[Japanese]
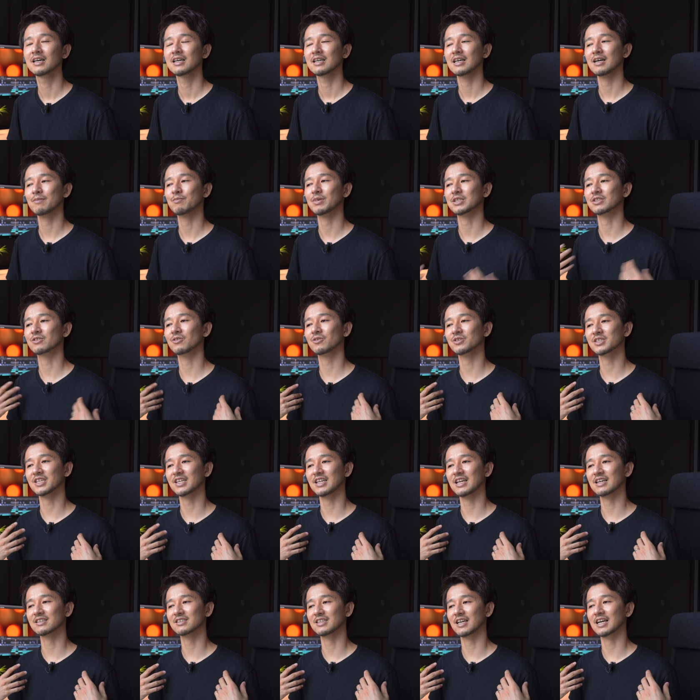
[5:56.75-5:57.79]
やっぱそうじゃ
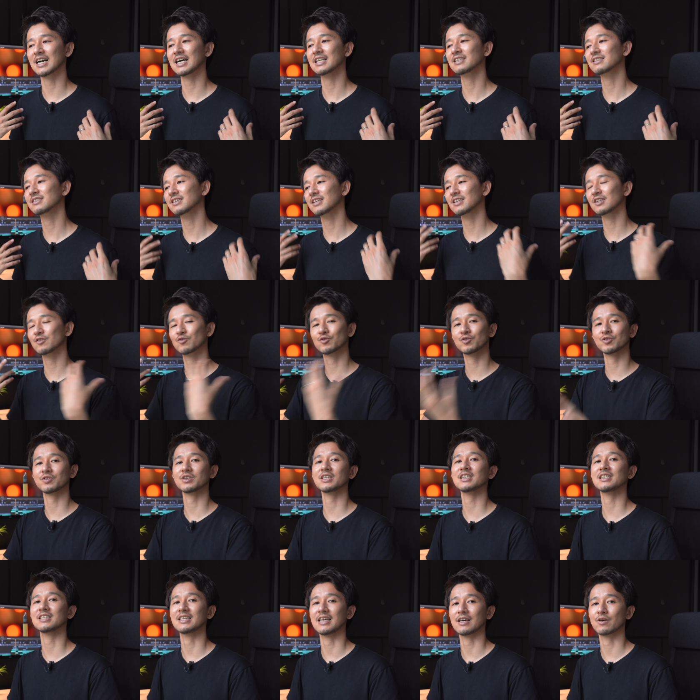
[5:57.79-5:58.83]
なくて完全に
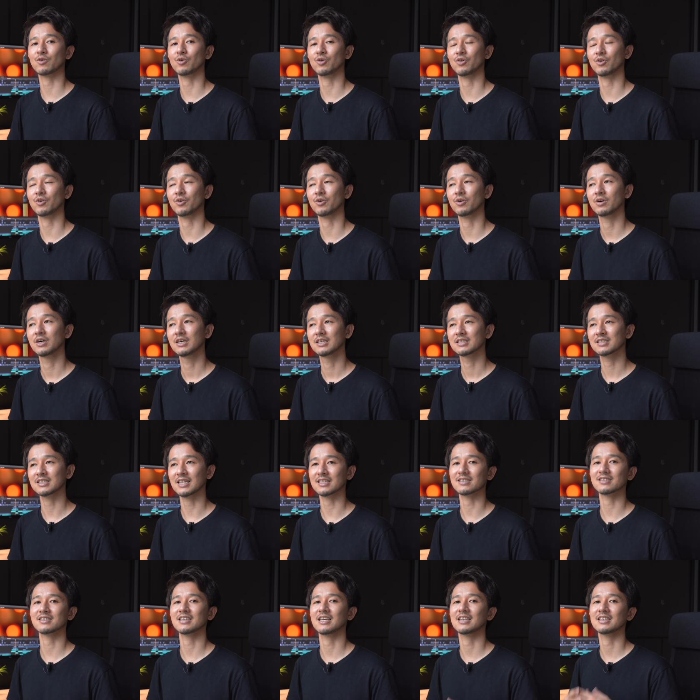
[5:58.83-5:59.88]
フリーでこう
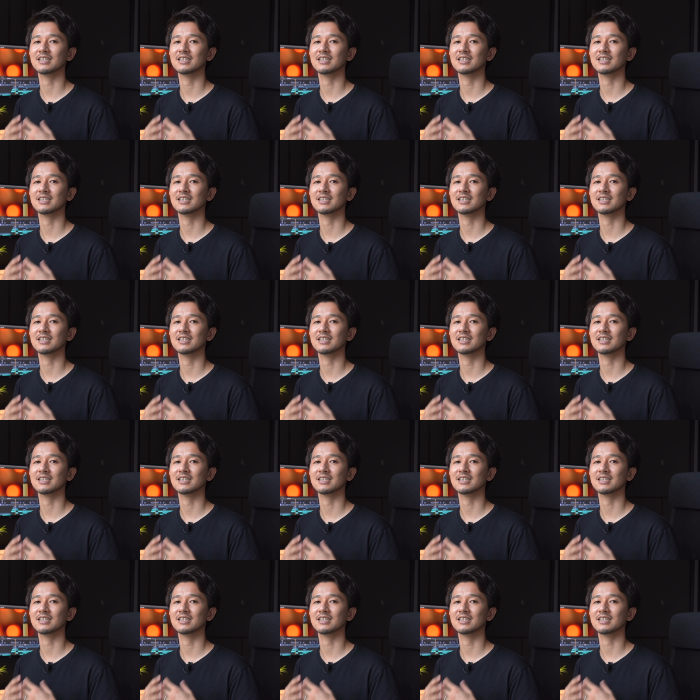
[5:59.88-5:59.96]
撮影